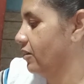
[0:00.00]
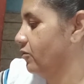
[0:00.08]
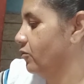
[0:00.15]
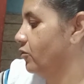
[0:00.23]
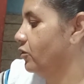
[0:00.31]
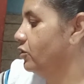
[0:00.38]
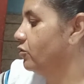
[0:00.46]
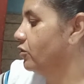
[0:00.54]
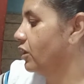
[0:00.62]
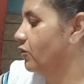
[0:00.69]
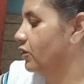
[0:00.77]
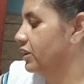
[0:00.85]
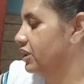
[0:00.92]
O único que
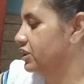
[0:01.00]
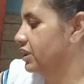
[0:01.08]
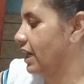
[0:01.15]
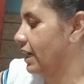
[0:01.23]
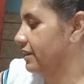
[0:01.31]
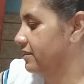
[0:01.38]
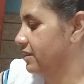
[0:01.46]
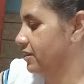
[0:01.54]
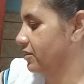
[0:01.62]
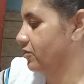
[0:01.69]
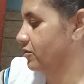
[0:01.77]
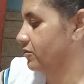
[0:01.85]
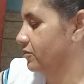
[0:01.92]
eu vou deixar
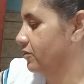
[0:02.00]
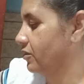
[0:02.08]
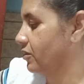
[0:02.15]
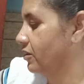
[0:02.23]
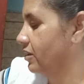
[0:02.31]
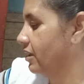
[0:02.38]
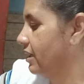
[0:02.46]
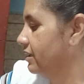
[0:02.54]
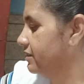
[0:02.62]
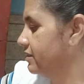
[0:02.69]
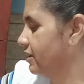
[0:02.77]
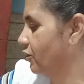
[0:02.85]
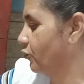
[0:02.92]
assim,
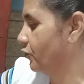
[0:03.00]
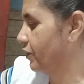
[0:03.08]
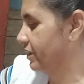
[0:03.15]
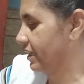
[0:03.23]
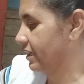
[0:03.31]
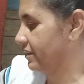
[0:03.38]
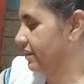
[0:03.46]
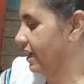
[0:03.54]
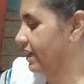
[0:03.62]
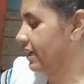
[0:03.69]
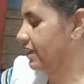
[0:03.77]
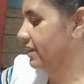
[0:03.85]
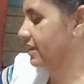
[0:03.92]
antes de eu finalizar
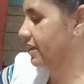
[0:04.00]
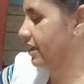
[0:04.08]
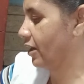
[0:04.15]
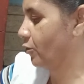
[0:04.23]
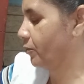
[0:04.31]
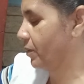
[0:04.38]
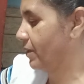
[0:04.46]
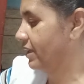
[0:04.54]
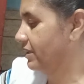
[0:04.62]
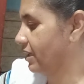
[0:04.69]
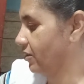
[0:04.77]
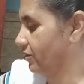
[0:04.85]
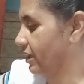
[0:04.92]
ele, é o
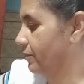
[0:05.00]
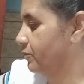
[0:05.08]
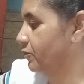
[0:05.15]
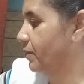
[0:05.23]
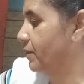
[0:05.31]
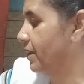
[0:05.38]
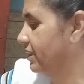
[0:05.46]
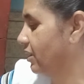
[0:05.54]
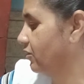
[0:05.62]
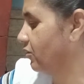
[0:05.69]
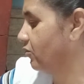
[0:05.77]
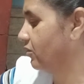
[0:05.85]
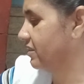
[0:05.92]
pimentão, né? Para o pimentão
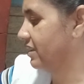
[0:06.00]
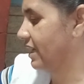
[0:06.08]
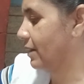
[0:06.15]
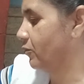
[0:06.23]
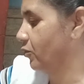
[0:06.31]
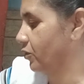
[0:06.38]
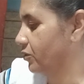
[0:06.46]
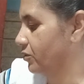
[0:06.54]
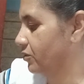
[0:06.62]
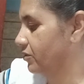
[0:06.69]
não cozinhar muito.